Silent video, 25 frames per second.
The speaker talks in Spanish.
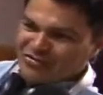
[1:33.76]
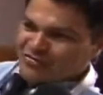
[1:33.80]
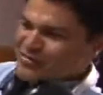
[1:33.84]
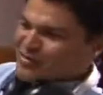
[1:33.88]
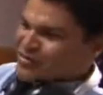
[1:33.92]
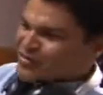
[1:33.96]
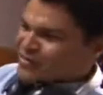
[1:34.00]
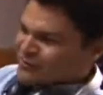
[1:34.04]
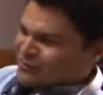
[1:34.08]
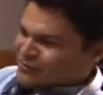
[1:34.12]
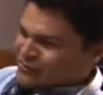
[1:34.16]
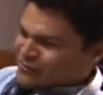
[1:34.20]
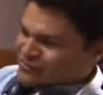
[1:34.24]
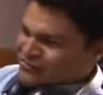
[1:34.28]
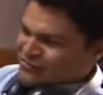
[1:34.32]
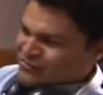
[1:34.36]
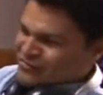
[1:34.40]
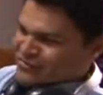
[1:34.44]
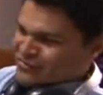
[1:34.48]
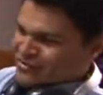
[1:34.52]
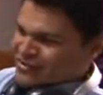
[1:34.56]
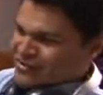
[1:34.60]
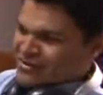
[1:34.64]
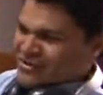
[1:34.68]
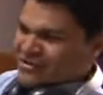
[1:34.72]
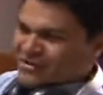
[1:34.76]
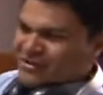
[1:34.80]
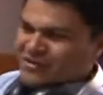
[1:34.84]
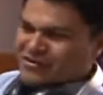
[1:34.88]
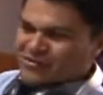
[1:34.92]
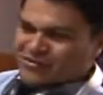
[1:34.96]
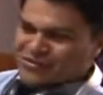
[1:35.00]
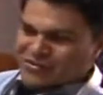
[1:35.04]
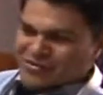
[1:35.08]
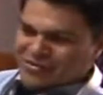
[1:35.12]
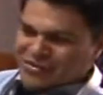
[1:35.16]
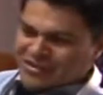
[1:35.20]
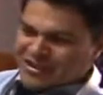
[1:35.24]
micrófonos y
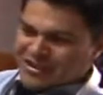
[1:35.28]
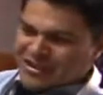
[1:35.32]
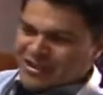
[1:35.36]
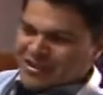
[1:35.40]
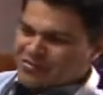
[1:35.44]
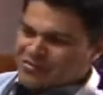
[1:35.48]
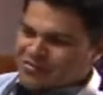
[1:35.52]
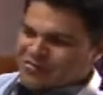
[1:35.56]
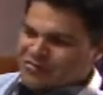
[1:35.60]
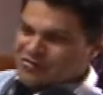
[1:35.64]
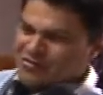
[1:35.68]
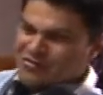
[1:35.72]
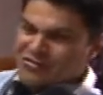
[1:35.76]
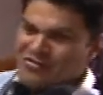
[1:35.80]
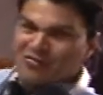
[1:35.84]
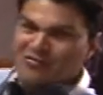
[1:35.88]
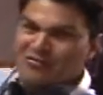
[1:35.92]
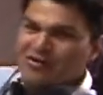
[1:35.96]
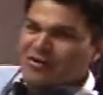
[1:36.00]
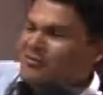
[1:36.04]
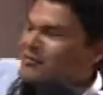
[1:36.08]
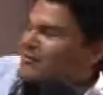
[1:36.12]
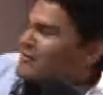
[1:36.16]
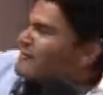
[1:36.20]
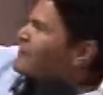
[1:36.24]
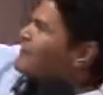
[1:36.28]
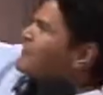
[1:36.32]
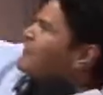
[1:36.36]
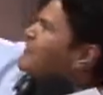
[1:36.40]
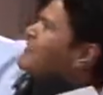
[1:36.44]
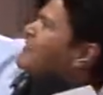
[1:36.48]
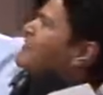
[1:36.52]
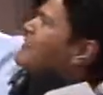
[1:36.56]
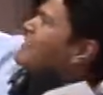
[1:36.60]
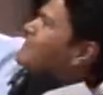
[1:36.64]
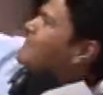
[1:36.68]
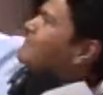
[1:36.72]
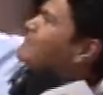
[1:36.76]
donde originamos pues los programas que ven
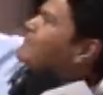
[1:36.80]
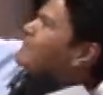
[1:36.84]
allá.